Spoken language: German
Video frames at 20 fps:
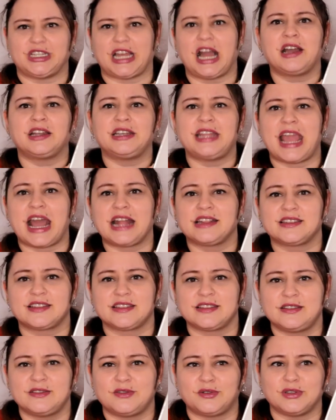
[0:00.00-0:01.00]

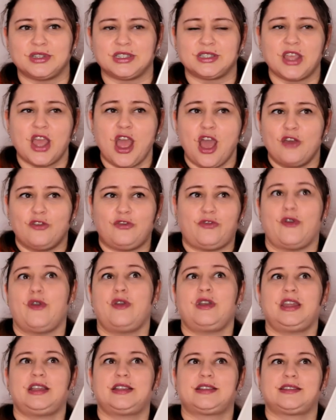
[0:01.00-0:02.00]
Drachenherzen und
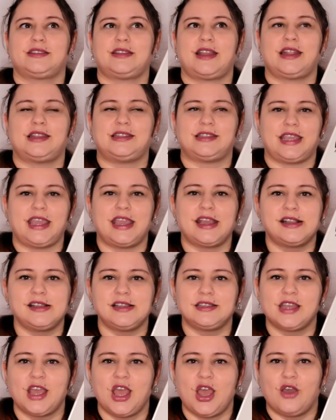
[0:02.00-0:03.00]
Phönixen
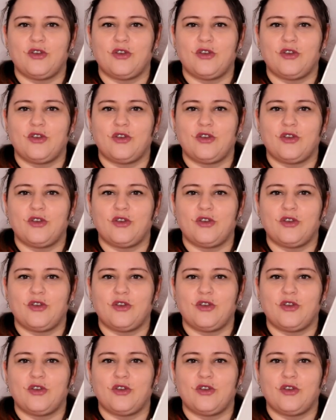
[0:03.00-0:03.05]
erzählt.